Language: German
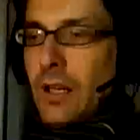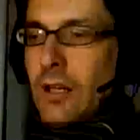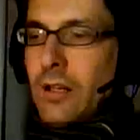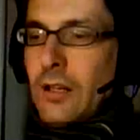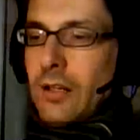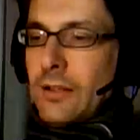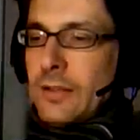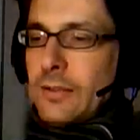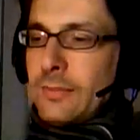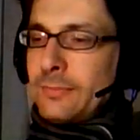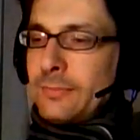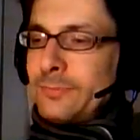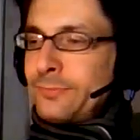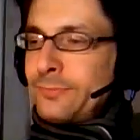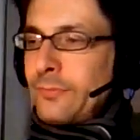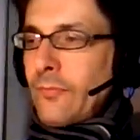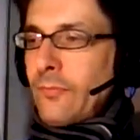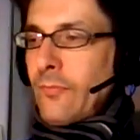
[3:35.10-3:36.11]

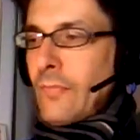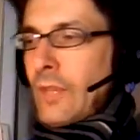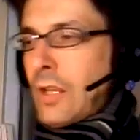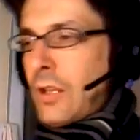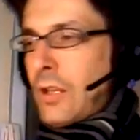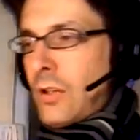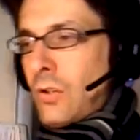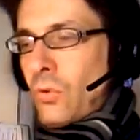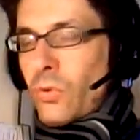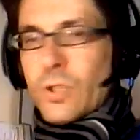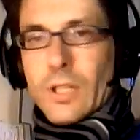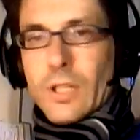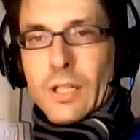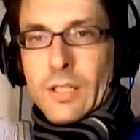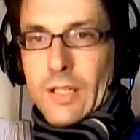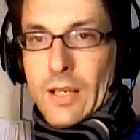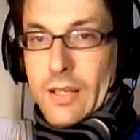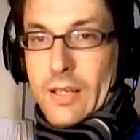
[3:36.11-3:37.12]
Ähm, und
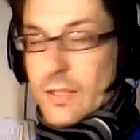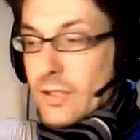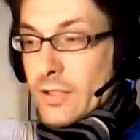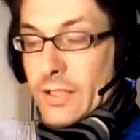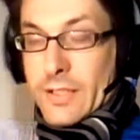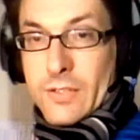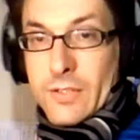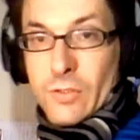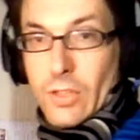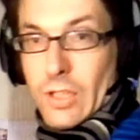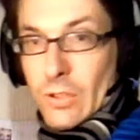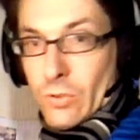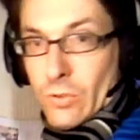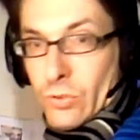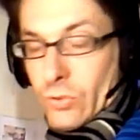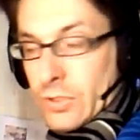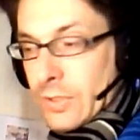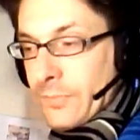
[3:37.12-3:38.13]
er ist ein ganz toller
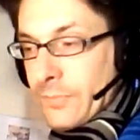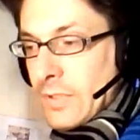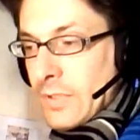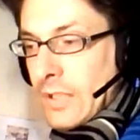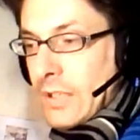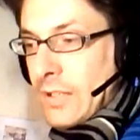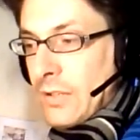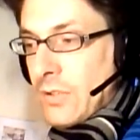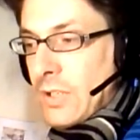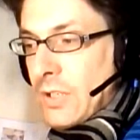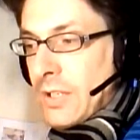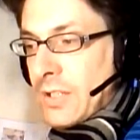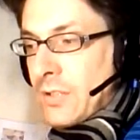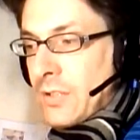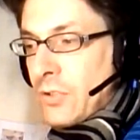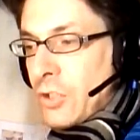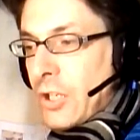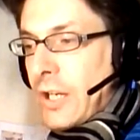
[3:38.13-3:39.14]
Autor, der kann auch
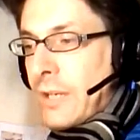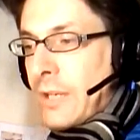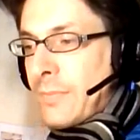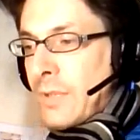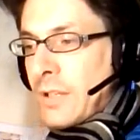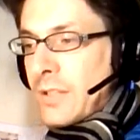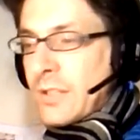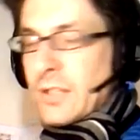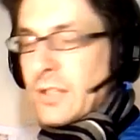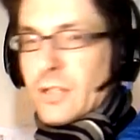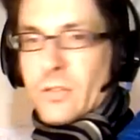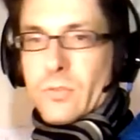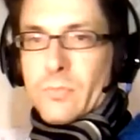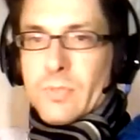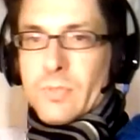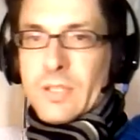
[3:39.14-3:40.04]
ganz toll schreiben. Er ist, halt so ein